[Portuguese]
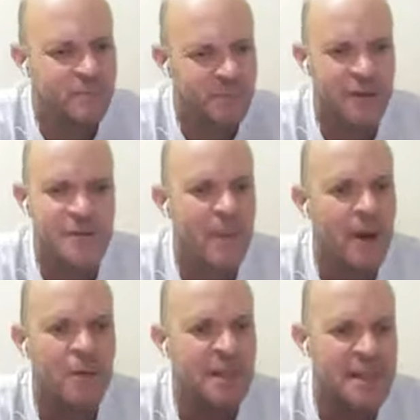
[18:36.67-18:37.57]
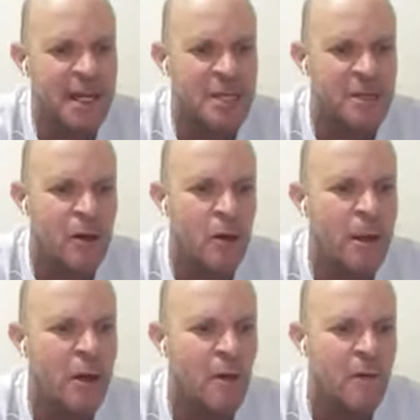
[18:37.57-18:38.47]
Fez uma pergunta nessa questão. É como é
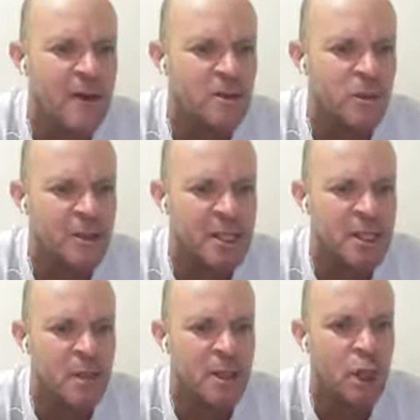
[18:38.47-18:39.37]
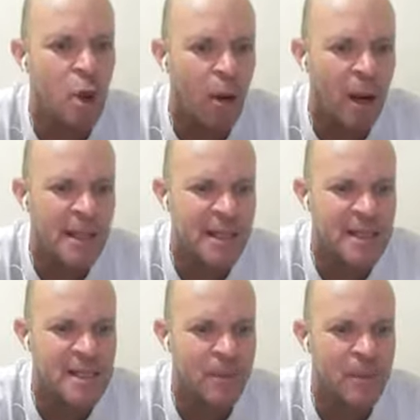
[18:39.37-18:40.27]
que eu faço o procedimento de coleta
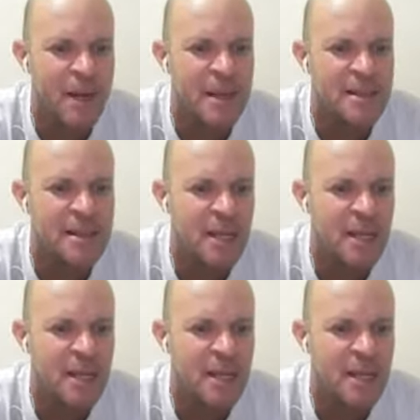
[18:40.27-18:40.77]
das abelhas